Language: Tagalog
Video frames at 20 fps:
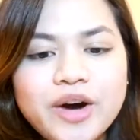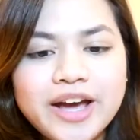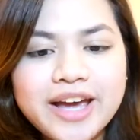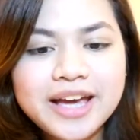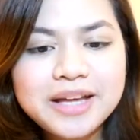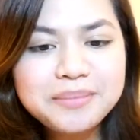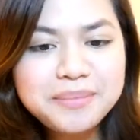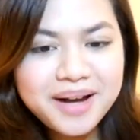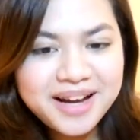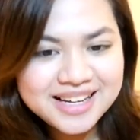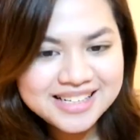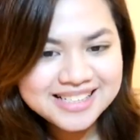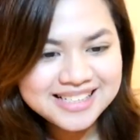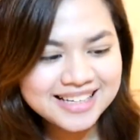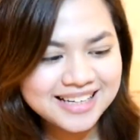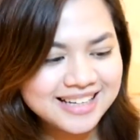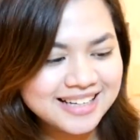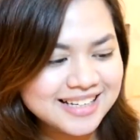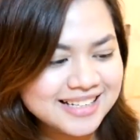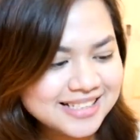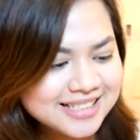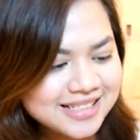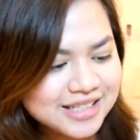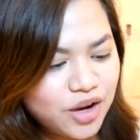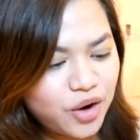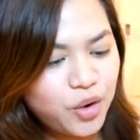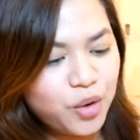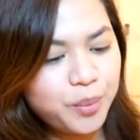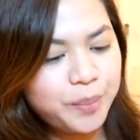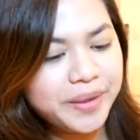Ayan mga sis,
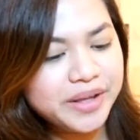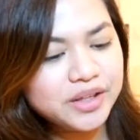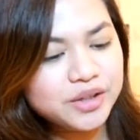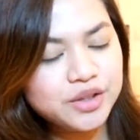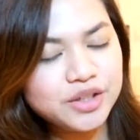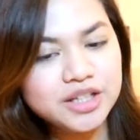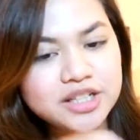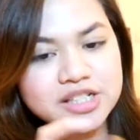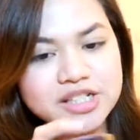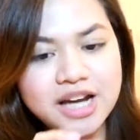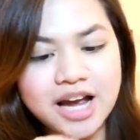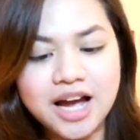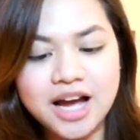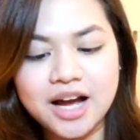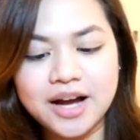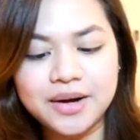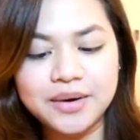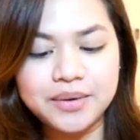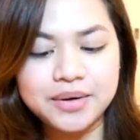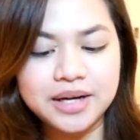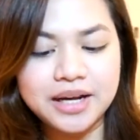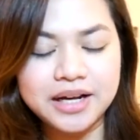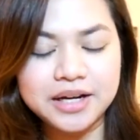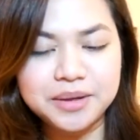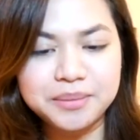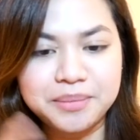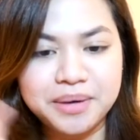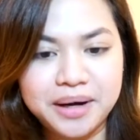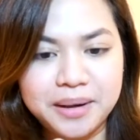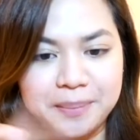na-open ko na siya, wala ng mga